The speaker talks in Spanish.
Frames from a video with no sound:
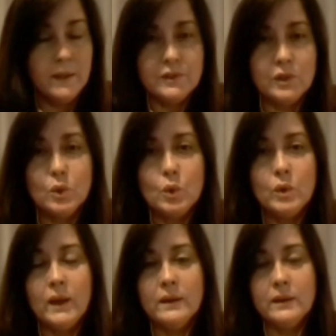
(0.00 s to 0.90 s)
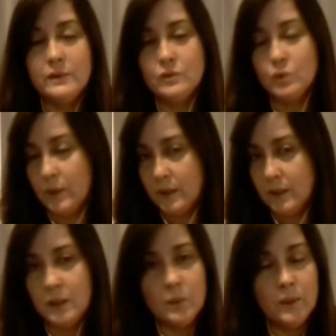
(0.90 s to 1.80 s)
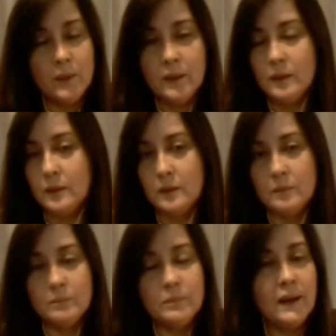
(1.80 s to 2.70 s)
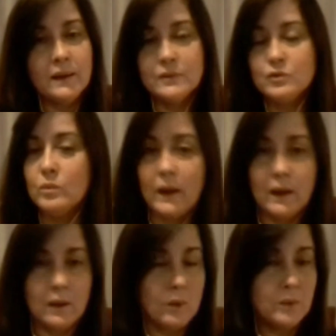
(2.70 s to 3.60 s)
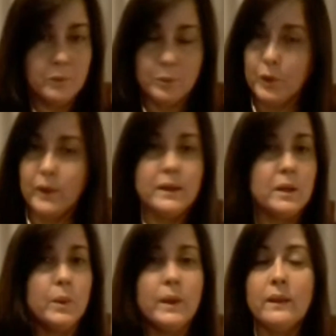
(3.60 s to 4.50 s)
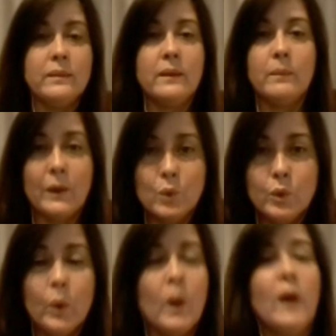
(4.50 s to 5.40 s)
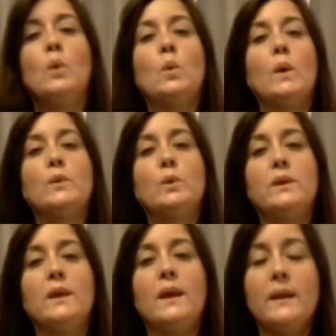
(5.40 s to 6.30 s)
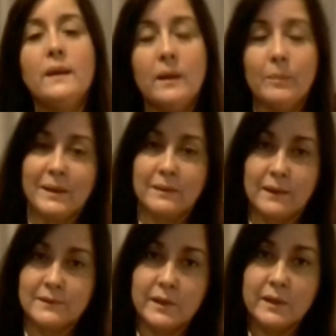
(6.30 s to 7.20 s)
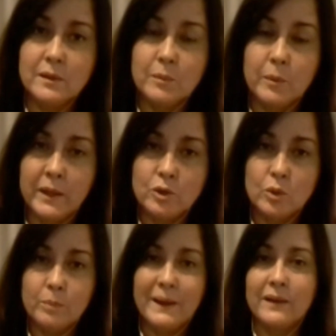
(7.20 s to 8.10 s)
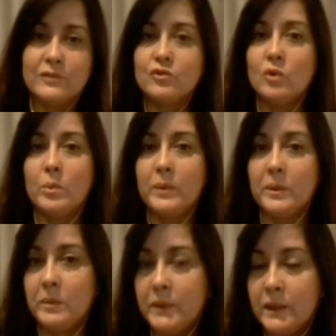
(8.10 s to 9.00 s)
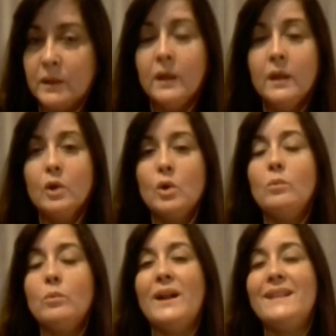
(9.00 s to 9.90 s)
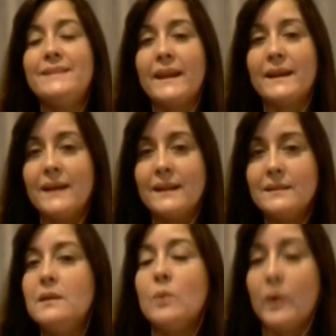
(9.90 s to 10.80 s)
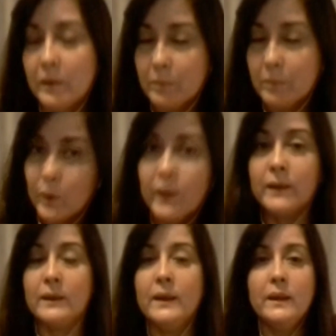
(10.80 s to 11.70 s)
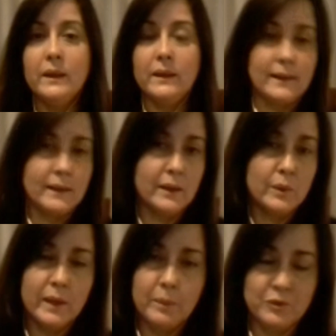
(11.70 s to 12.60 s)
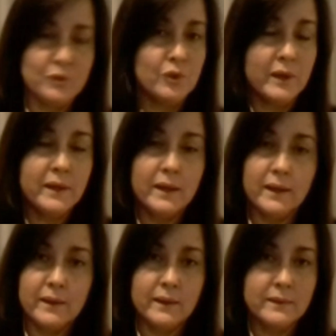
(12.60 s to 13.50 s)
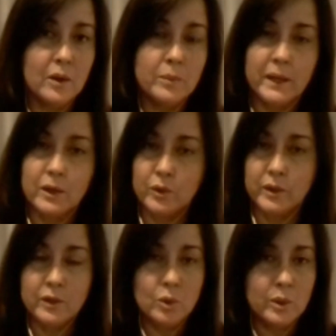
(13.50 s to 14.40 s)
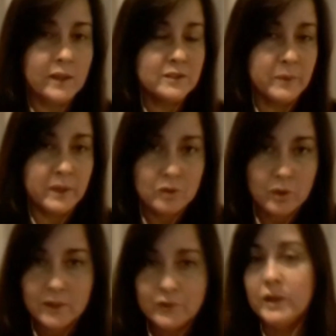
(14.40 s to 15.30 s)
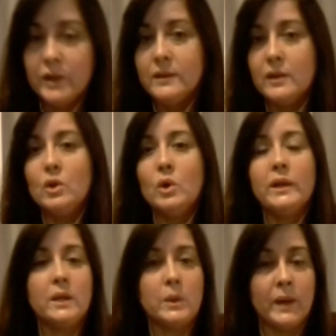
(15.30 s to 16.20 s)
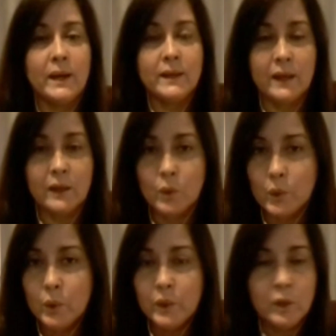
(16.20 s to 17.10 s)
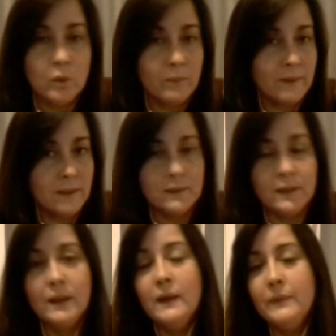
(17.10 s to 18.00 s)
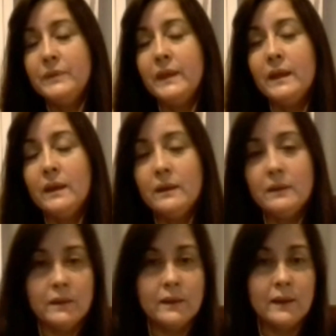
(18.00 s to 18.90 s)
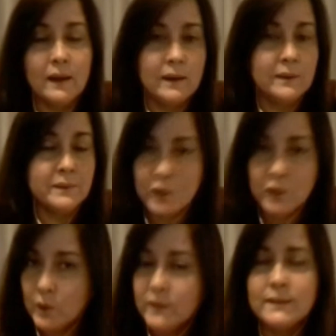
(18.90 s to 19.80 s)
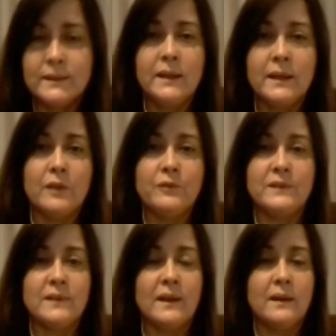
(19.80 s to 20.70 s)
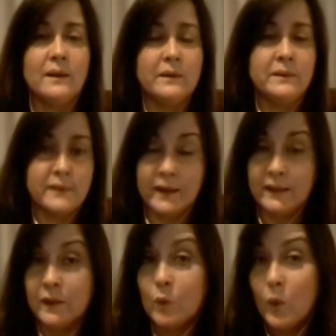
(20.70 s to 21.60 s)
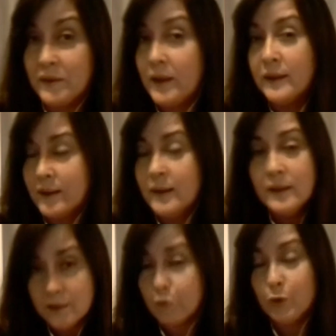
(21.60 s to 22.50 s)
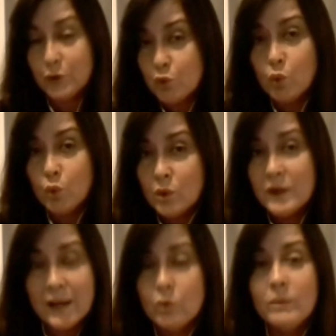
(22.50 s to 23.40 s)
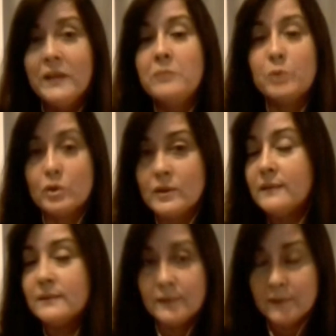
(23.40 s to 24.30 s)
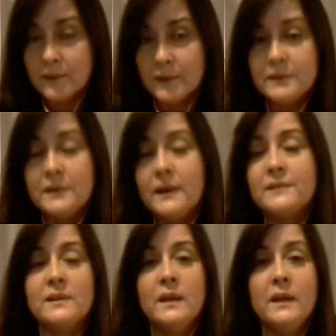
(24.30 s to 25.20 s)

sin duda, eh, su declive eh, va sumado al propio declive de Maduro, aun cuando quieran apartarse en este momento para sobrevivir como alternativa de poder. Está claro que las posiciones que han adelantado Miguel Rodríguez Torres, ministro de Relaciones Interiores, Cliver Alcalá Cordones, comandante de eh, la Región Estratégica de Defensa Integral de Guayana, que fue su cargo más importante antes de retirarse,